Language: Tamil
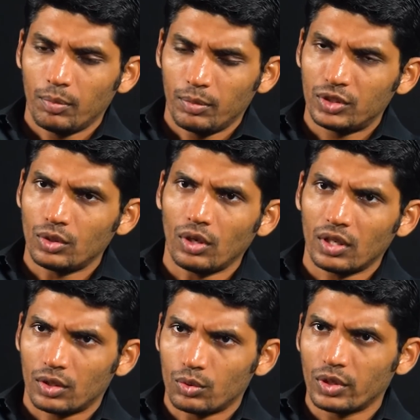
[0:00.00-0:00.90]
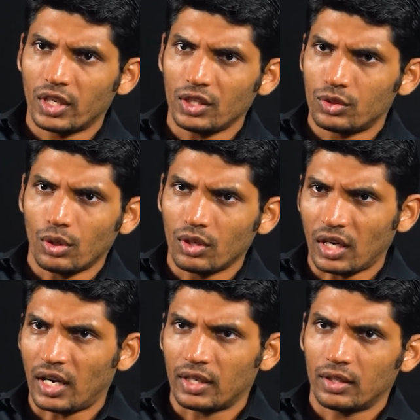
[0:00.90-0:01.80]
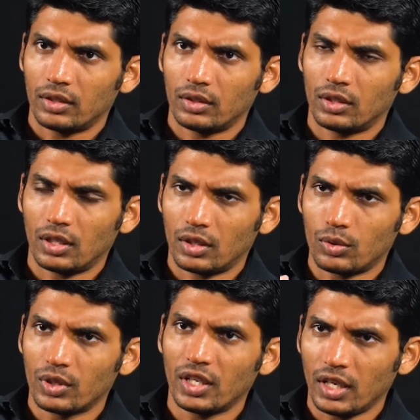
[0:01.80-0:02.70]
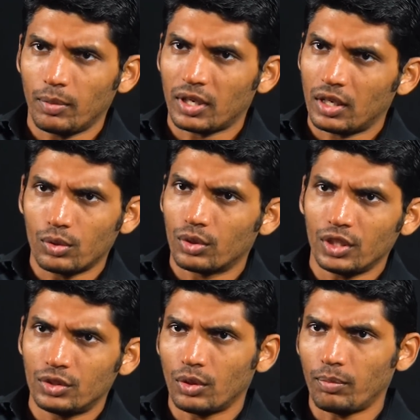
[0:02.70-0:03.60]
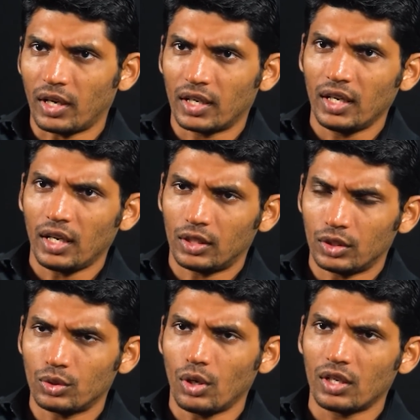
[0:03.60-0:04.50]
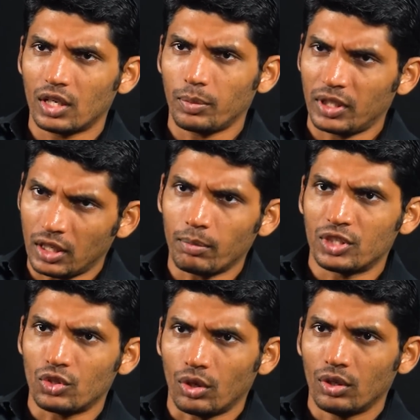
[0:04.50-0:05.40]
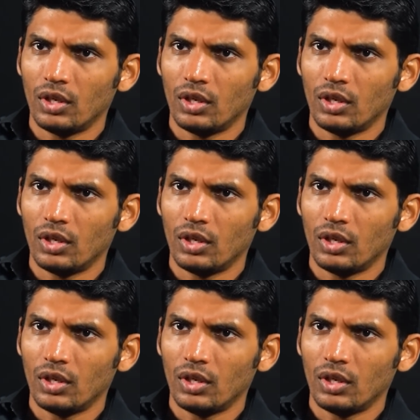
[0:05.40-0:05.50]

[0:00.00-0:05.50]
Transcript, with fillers: மிசோங்கிறது குக்கி ஜோங்கிறாங்க இந்த குக்கி மக்களை குக்கி ஜோம்பாங்க இந்த ஜோங்கிறது பார்த்தீங்கன்னா மிசோ